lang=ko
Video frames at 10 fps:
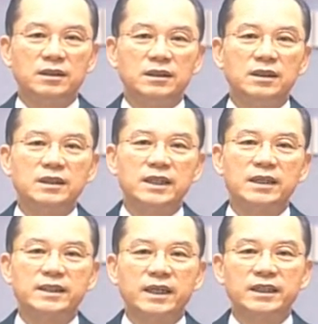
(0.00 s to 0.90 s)
2차
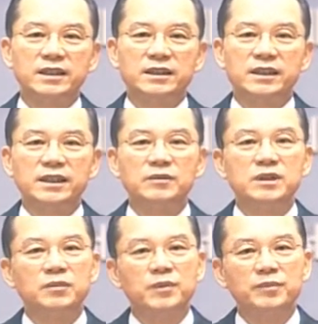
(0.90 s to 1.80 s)
세계대전의
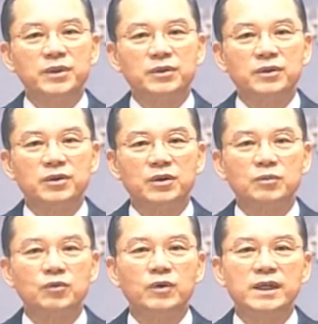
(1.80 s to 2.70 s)
전범이고
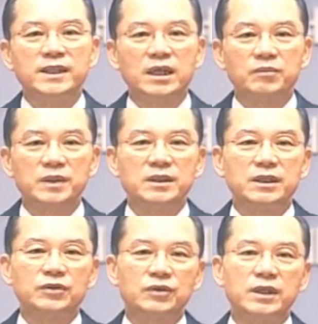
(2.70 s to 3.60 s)
무관
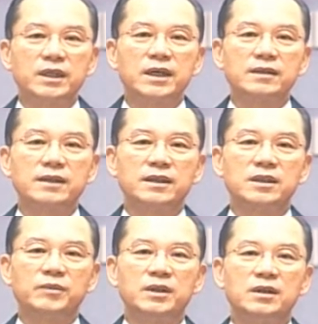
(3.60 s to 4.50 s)
양빈들을 숱하게
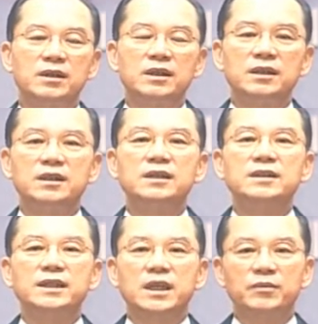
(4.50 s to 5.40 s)
학살했으며
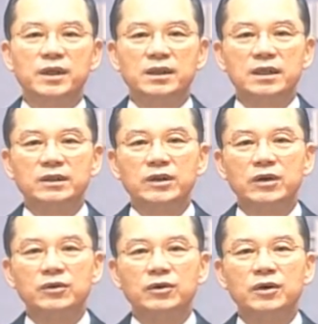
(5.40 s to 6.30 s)
신사참배를
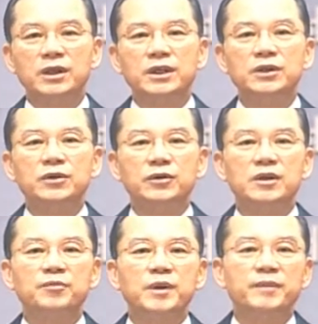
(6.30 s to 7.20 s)
강요하고
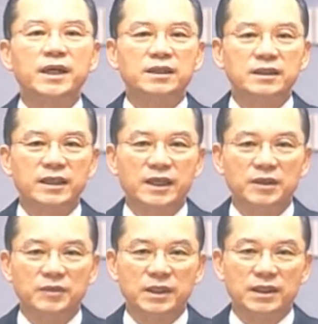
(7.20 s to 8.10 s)
기독교를 핍박했던
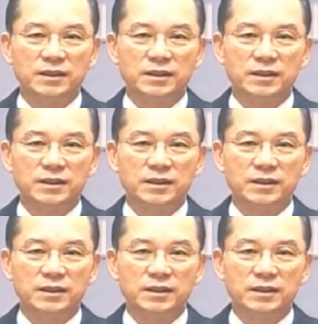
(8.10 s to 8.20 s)
나라입니다.